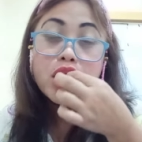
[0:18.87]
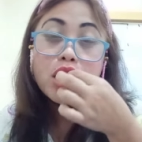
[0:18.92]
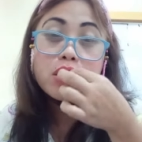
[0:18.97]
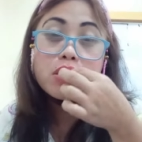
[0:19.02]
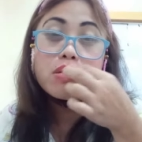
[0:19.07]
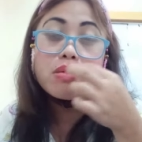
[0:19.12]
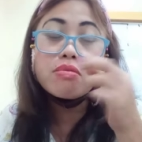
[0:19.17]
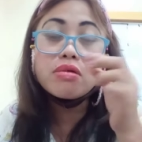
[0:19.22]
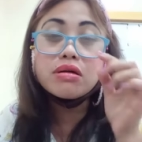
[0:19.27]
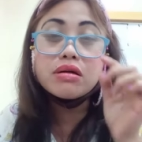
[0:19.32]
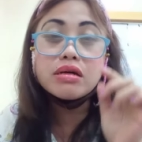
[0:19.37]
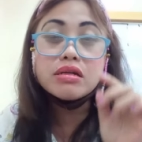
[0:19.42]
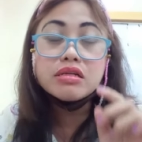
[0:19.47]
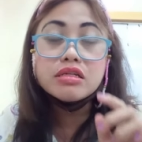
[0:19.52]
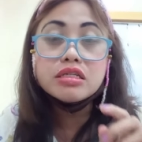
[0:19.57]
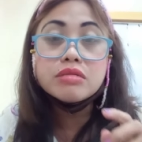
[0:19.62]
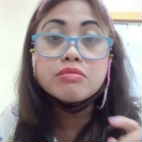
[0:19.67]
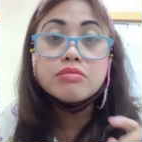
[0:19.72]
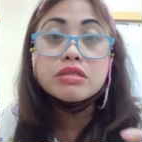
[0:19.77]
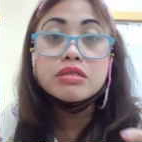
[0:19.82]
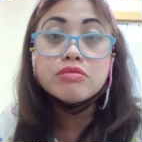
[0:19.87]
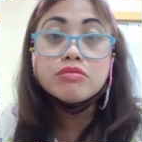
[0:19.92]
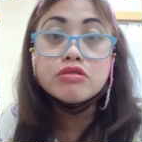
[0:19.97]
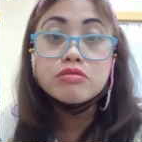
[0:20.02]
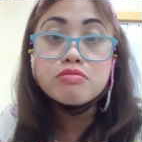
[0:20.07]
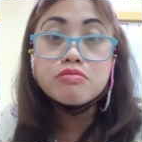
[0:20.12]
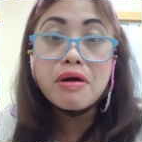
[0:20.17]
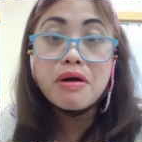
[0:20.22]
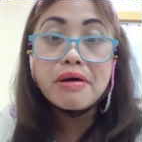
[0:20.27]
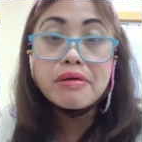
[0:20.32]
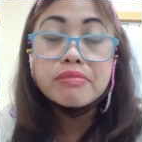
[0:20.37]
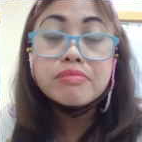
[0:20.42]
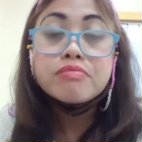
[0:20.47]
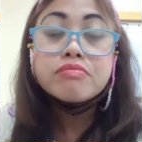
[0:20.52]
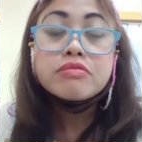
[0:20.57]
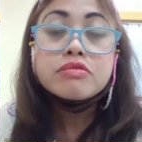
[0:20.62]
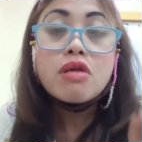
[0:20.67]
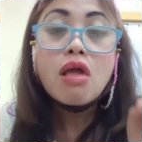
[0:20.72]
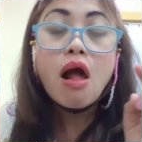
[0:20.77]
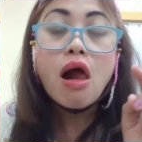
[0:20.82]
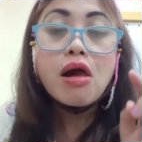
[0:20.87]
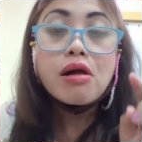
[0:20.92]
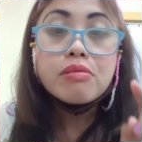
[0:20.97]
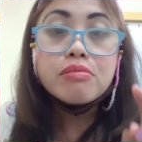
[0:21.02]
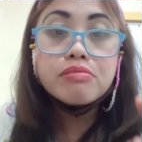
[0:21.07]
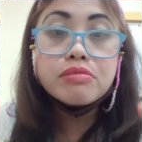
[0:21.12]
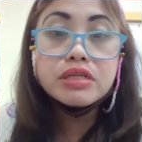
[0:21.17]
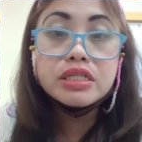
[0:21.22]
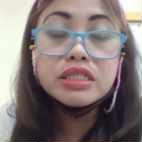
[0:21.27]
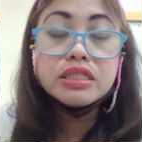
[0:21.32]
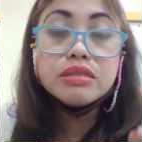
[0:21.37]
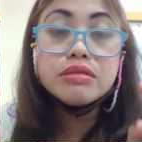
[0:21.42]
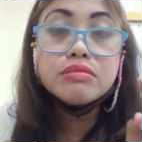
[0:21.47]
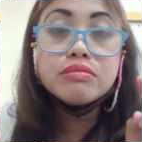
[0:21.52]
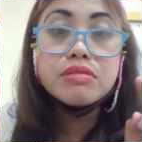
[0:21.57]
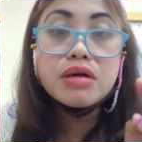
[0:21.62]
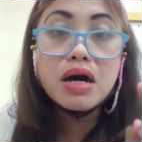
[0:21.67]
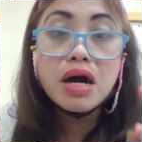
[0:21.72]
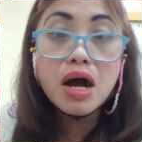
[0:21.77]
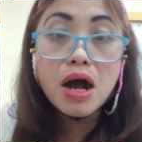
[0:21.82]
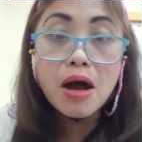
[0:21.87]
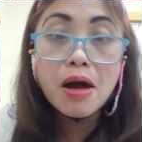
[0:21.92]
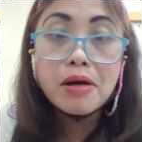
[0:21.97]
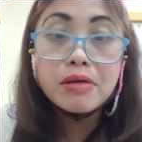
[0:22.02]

Sa sobrang galing niya magmukbang, may mga